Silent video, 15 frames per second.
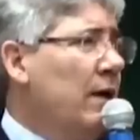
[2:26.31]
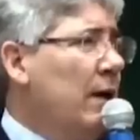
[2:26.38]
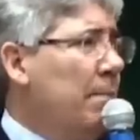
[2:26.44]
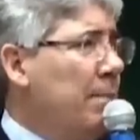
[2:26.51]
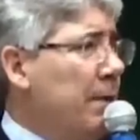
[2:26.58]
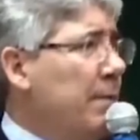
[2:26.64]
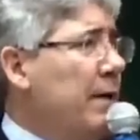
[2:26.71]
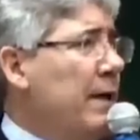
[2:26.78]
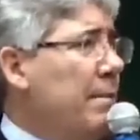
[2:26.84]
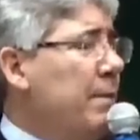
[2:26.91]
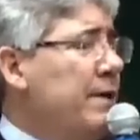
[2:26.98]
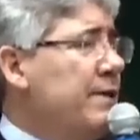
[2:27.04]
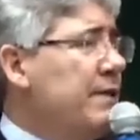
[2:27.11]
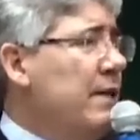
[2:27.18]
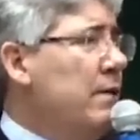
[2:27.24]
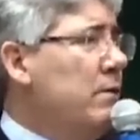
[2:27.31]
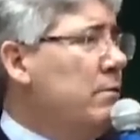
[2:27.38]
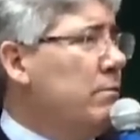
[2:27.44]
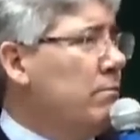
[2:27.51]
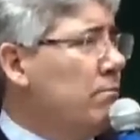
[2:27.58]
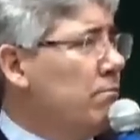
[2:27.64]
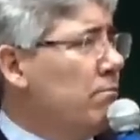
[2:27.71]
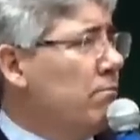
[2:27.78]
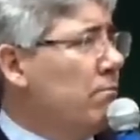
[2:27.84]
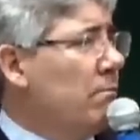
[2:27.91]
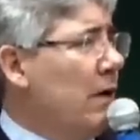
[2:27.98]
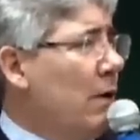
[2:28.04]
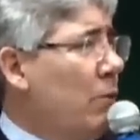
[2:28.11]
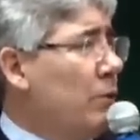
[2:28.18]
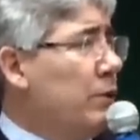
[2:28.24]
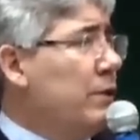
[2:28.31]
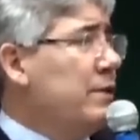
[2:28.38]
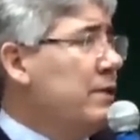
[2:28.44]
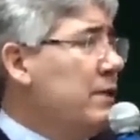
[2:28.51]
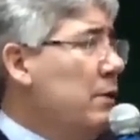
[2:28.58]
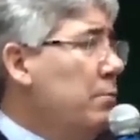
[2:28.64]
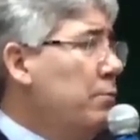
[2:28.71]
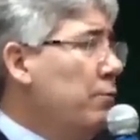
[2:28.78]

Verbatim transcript: A primeira prisão aconteceu